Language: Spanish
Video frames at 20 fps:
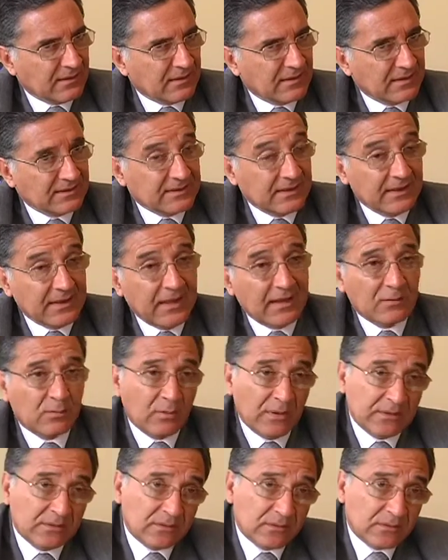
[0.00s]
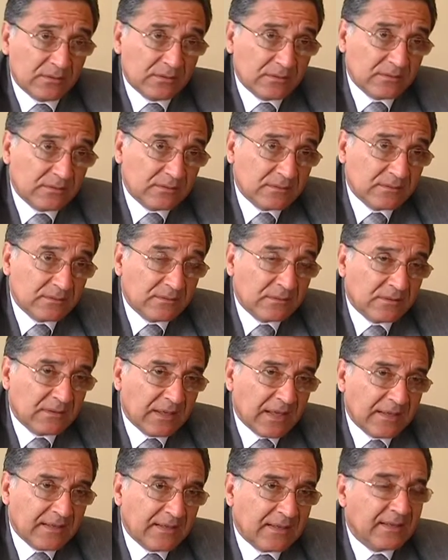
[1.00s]
que se da cuando
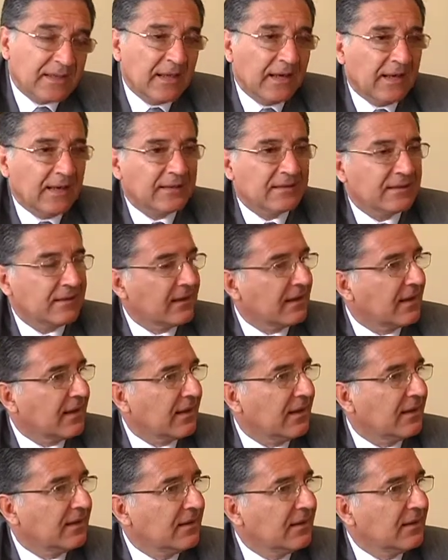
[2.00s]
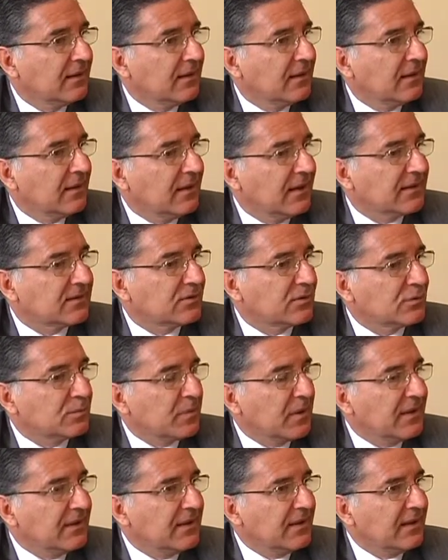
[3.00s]
la energía eléctrica es
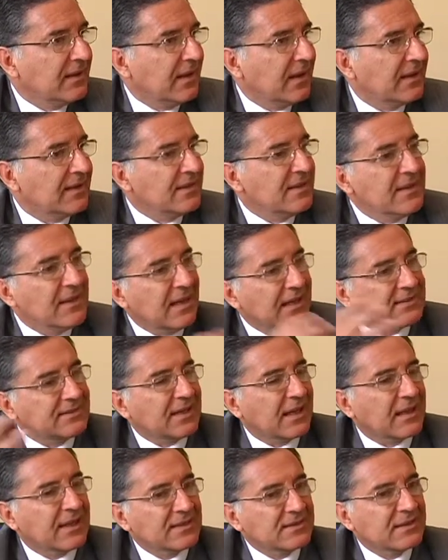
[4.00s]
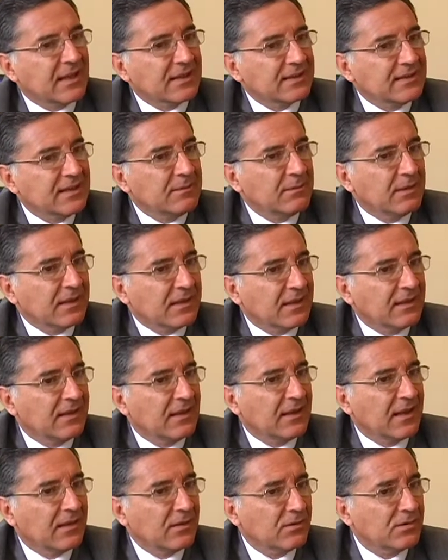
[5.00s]
suspendida y hasta que se active el
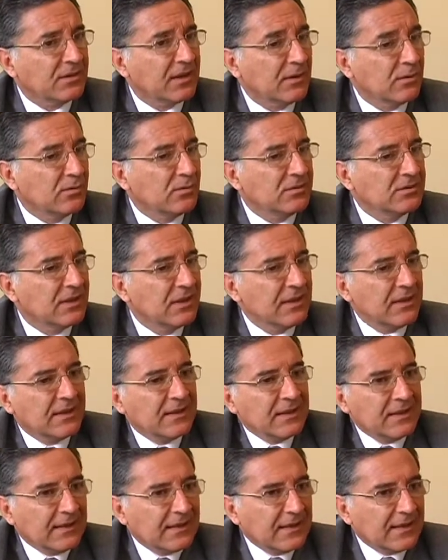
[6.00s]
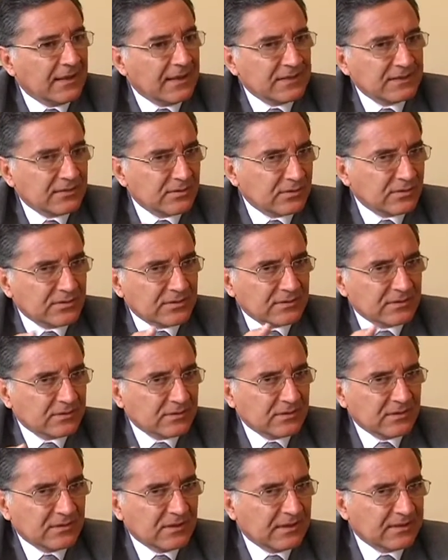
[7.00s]
generador de luz, esos,
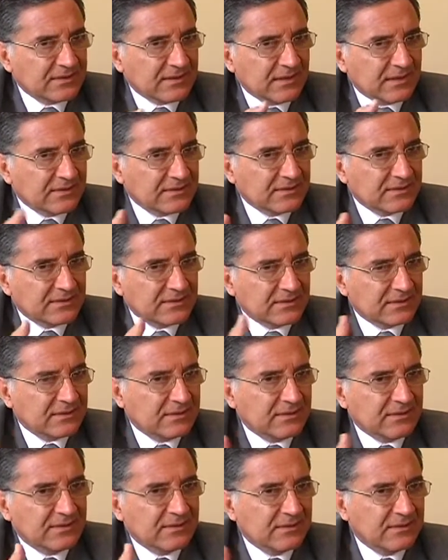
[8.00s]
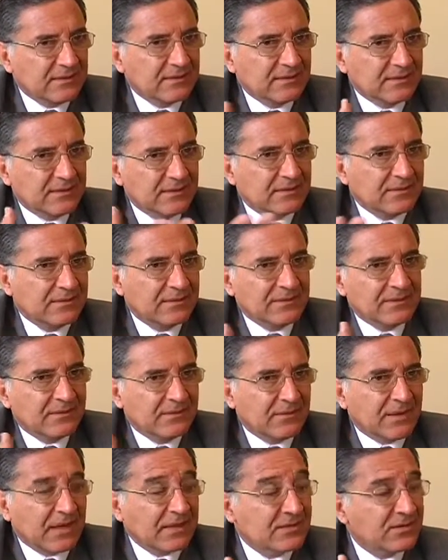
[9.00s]
esas
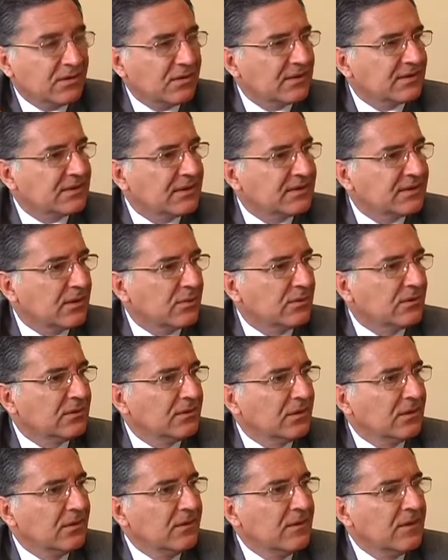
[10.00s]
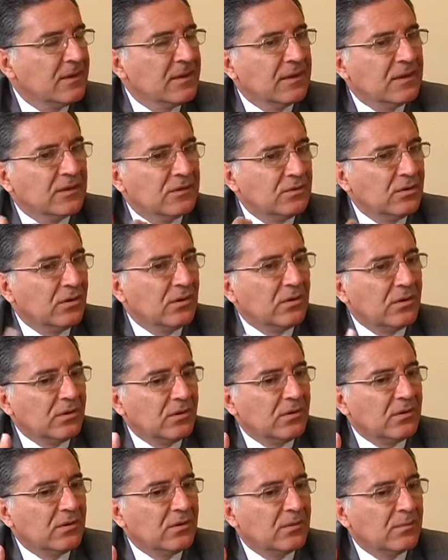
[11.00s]
eh, fracciones de segundo no
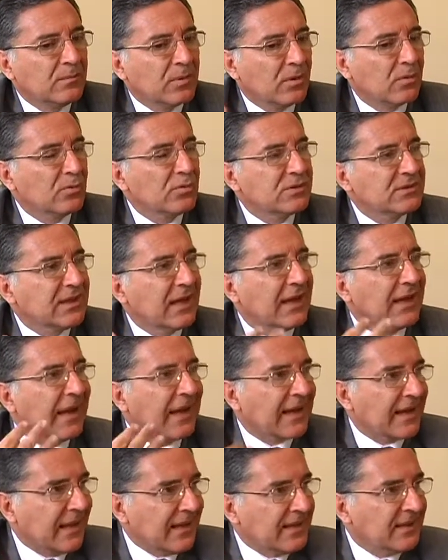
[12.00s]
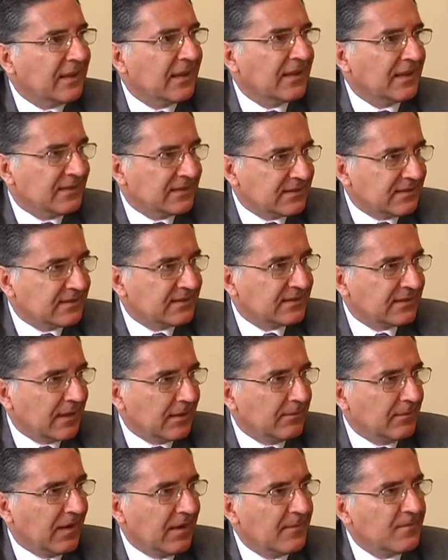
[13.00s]
produzcan la caída del
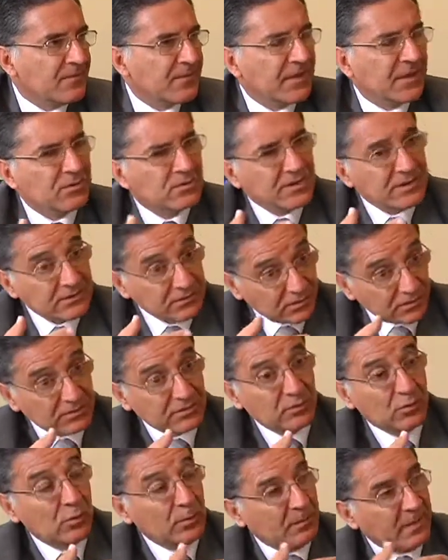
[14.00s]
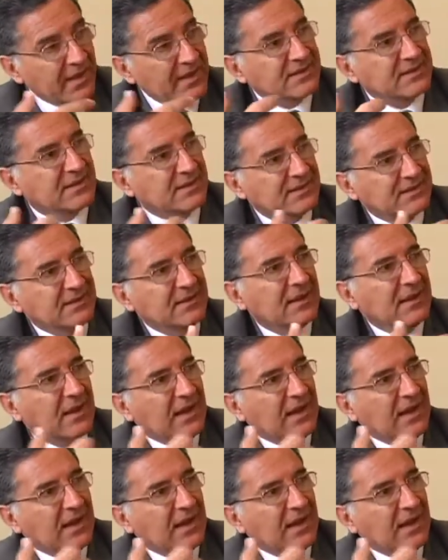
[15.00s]
sistema. estos UPS